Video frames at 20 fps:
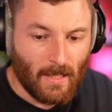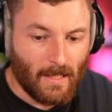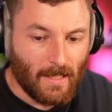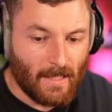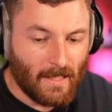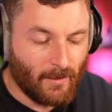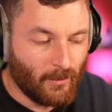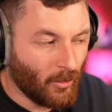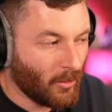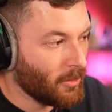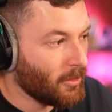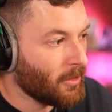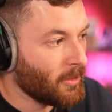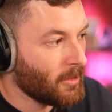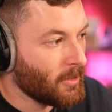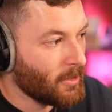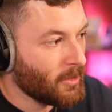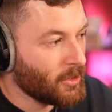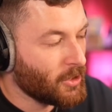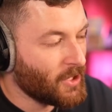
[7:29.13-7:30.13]
et dans
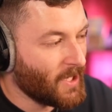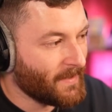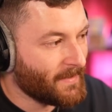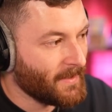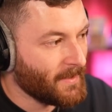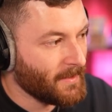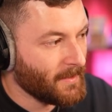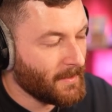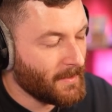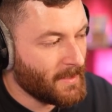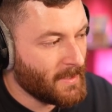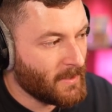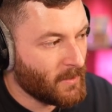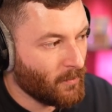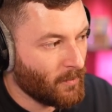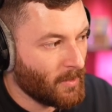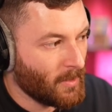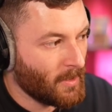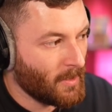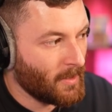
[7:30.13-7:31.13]
leur jardin, ils
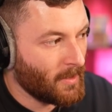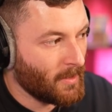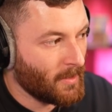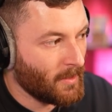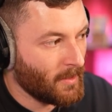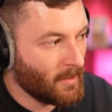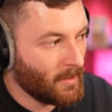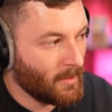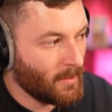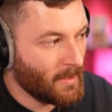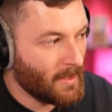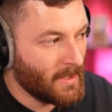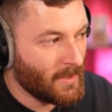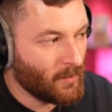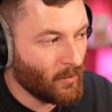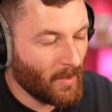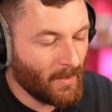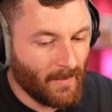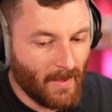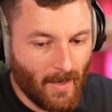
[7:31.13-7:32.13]
ont un ils
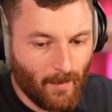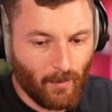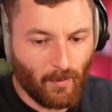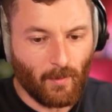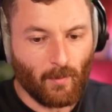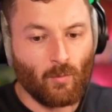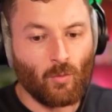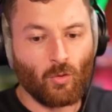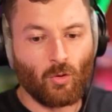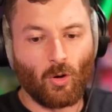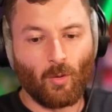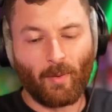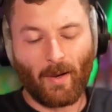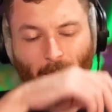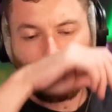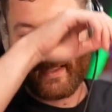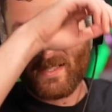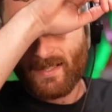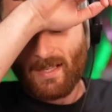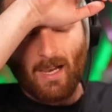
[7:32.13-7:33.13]
ont un arbre. Mon grand-père
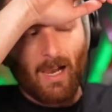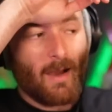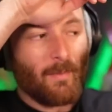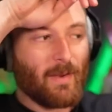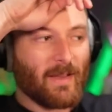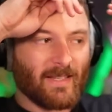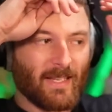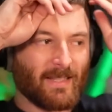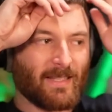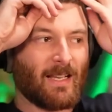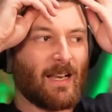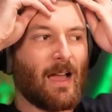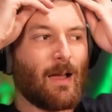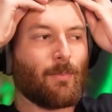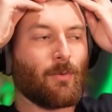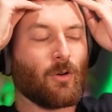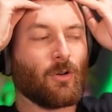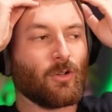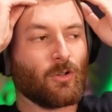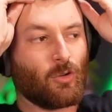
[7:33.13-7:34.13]
me disait "Ah ben ça c'est
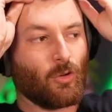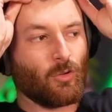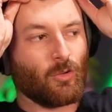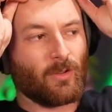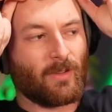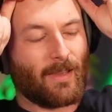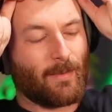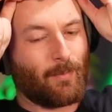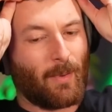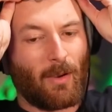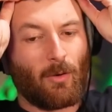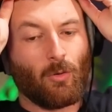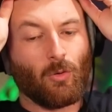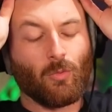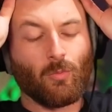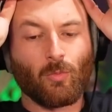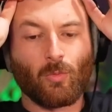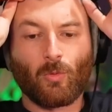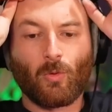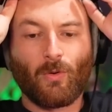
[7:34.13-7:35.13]
l'arbre que tes parents
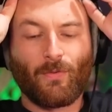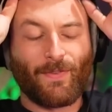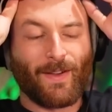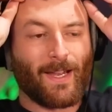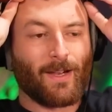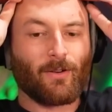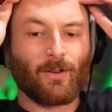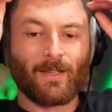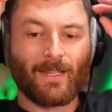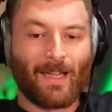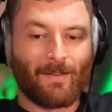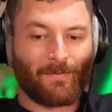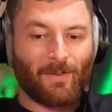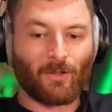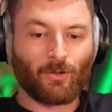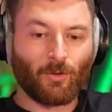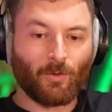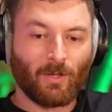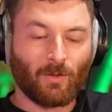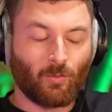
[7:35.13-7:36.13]
m'ont offert il y a
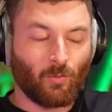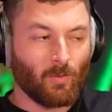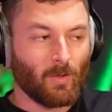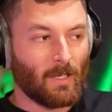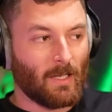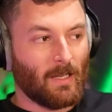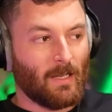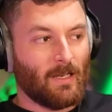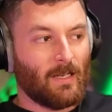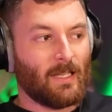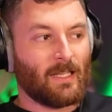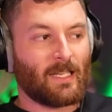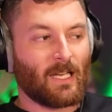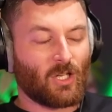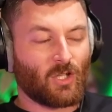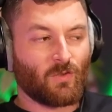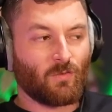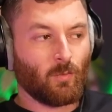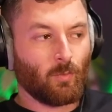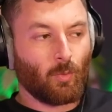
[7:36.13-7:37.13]
20 ans et tout." Les gars,
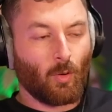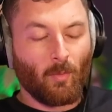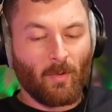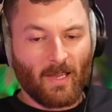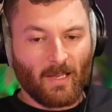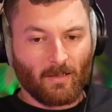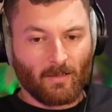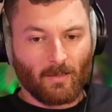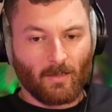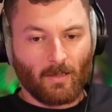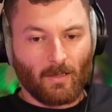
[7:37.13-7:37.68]
je vous promets,